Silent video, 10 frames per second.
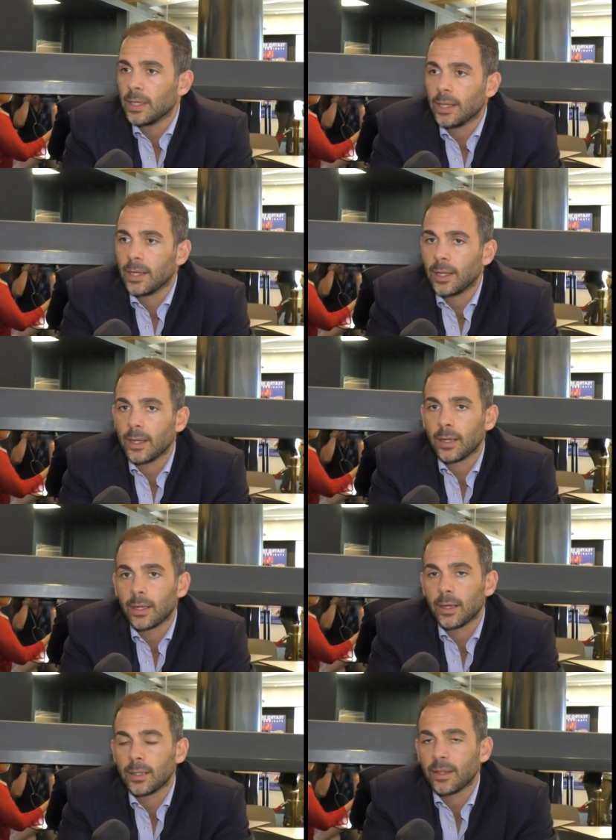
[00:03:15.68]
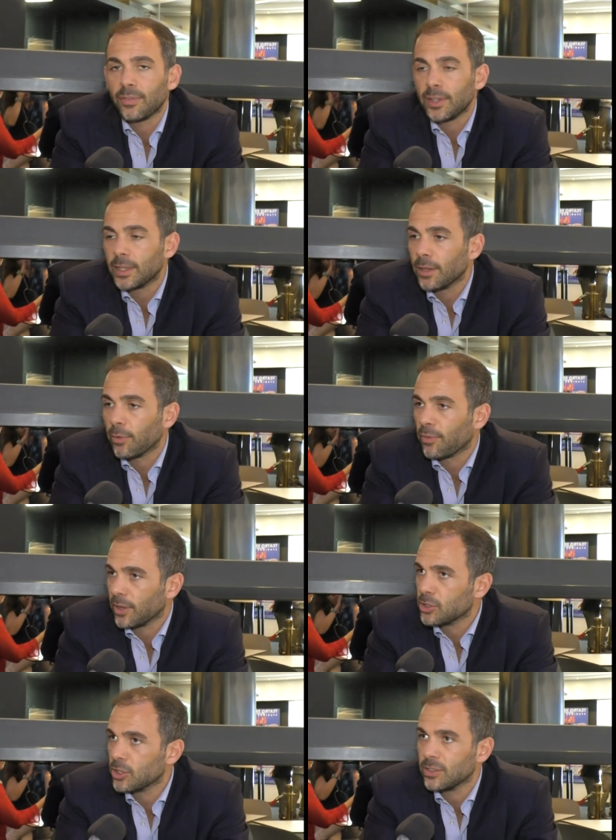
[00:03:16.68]
il eh, definitivo
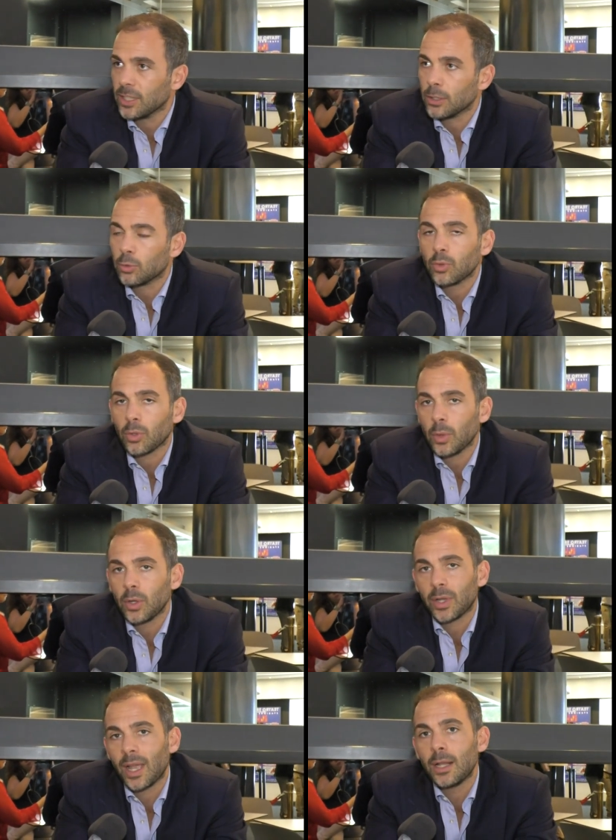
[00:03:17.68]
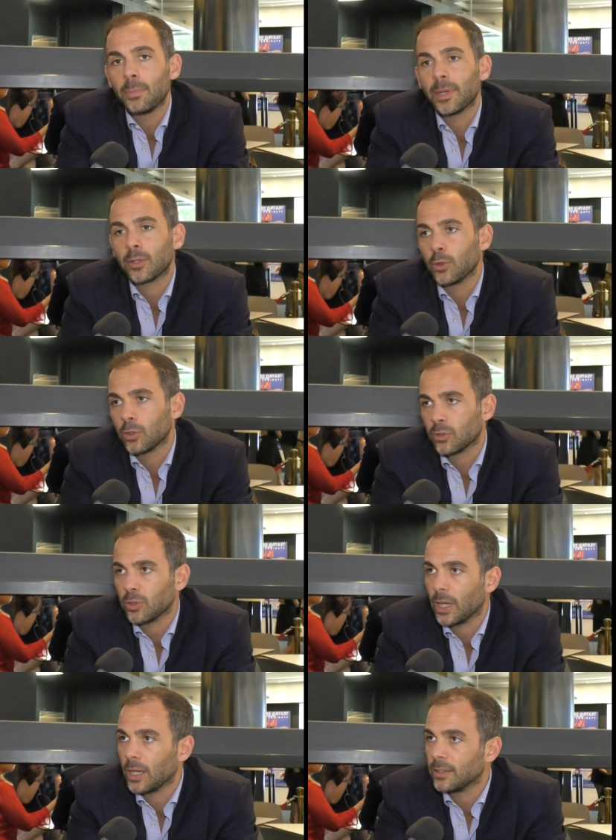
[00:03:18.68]
francesi in tutto quello che è il percorso
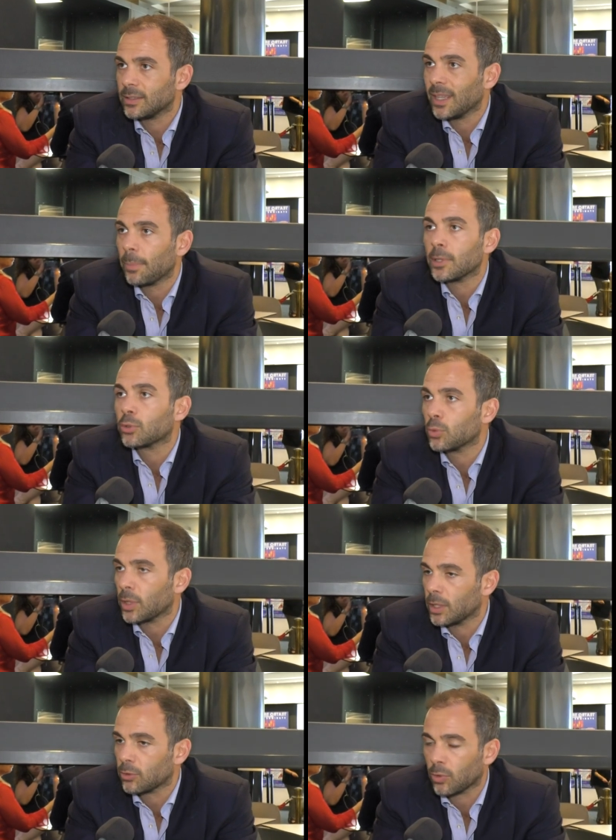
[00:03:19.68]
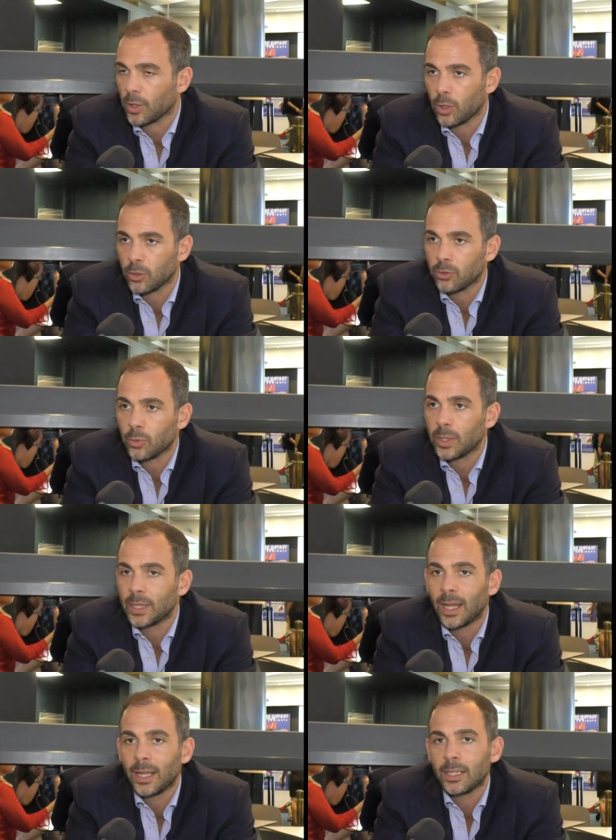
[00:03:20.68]
di, di apertura del suo negozio,
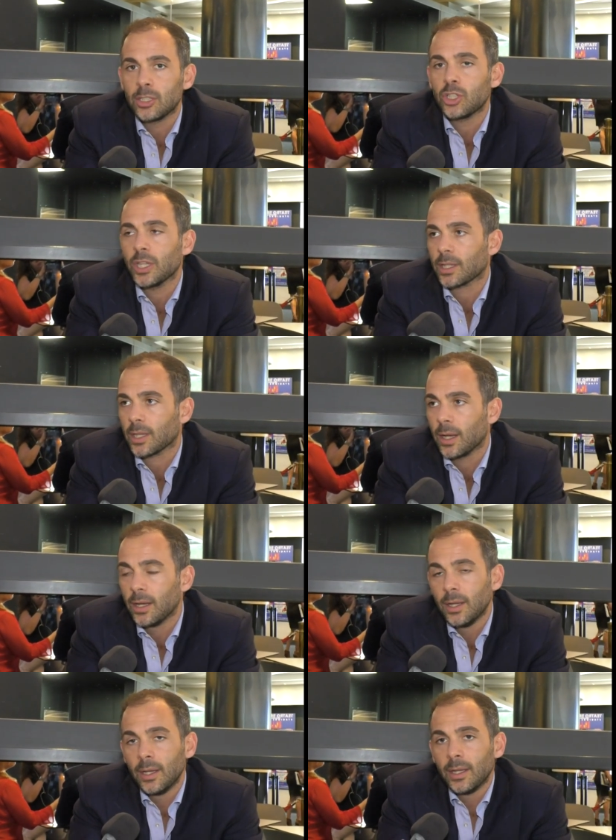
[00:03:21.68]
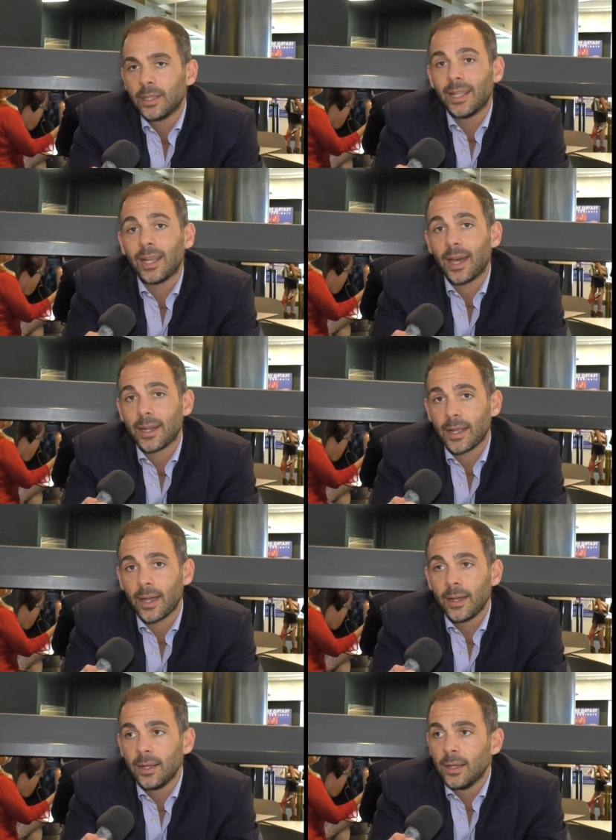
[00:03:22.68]
quindi dalla ricerca
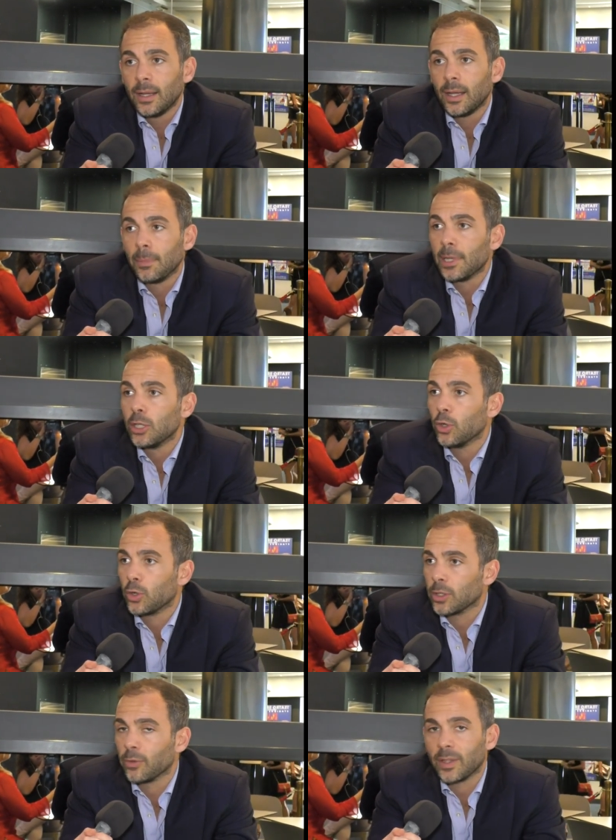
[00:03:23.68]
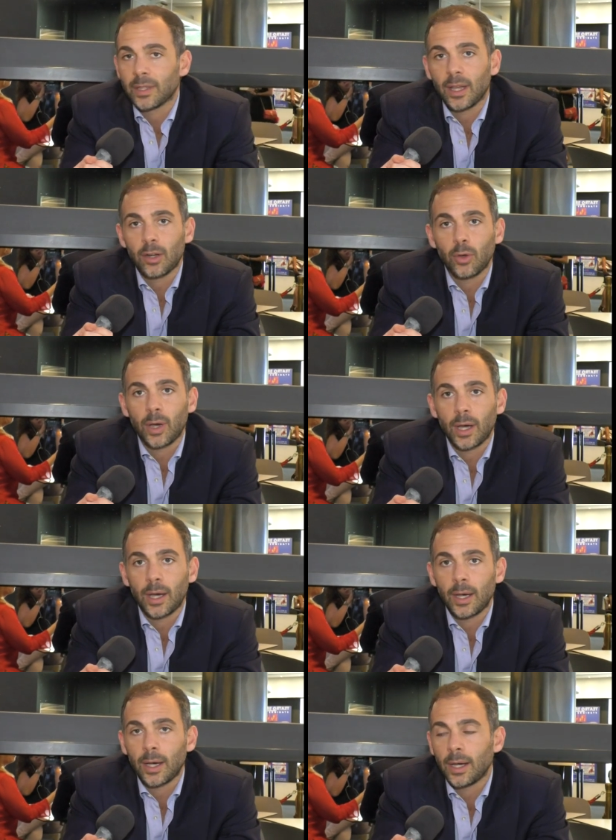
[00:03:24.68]
dell'area eh, migliore dove andarlo
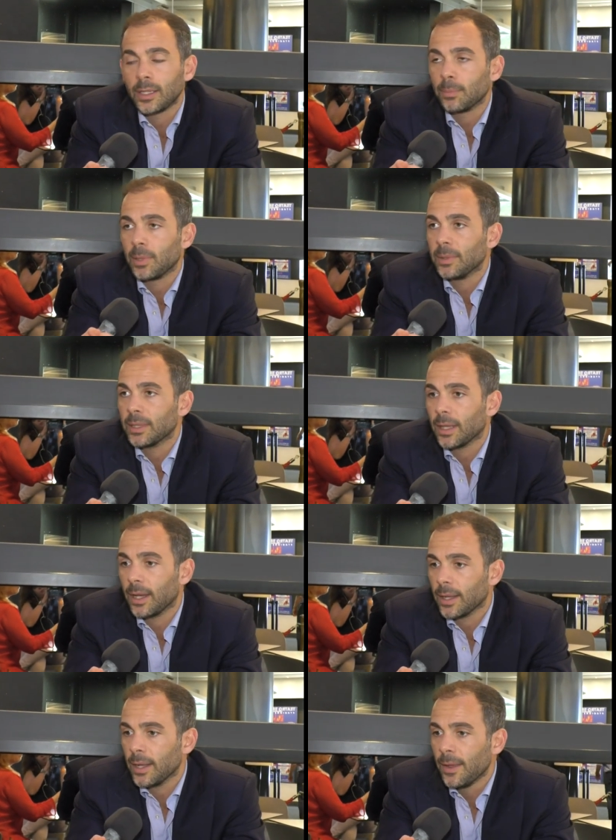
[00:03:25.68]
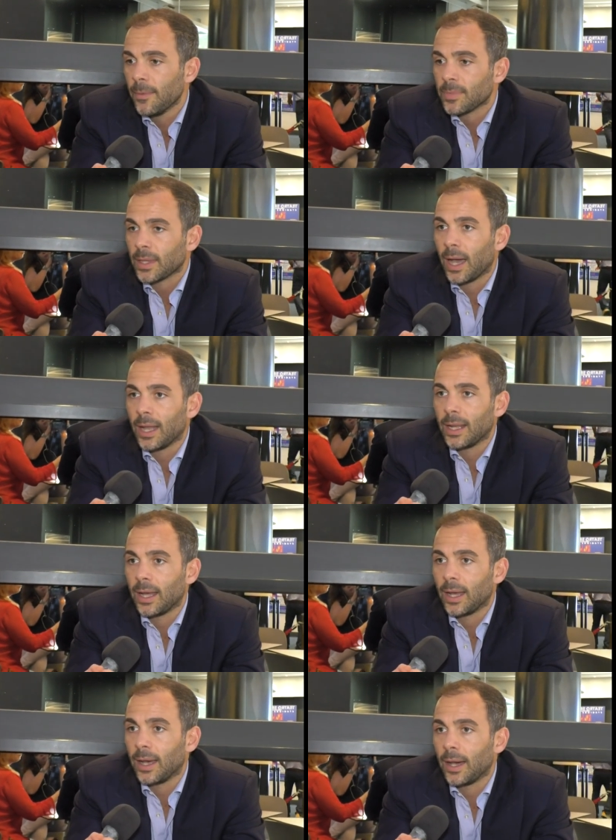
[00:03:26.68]
a, ad implementare
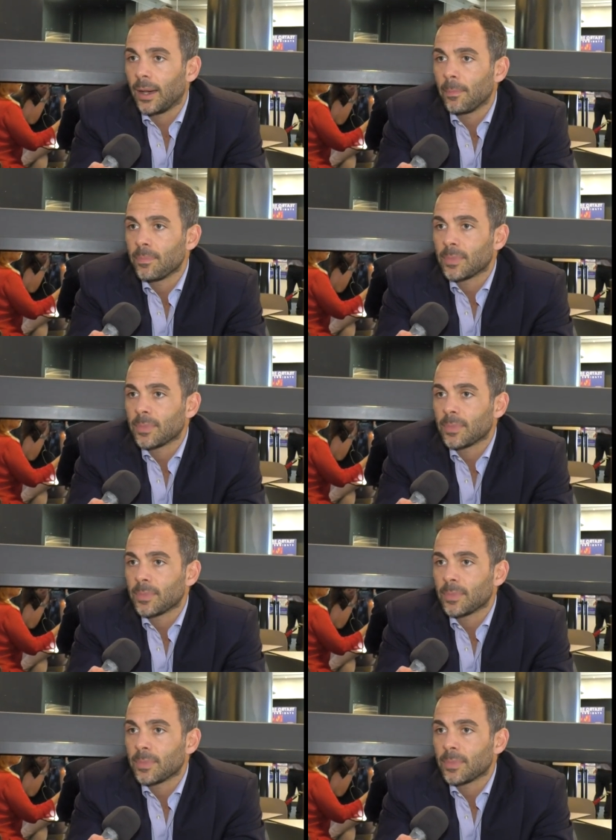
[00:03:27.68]
alla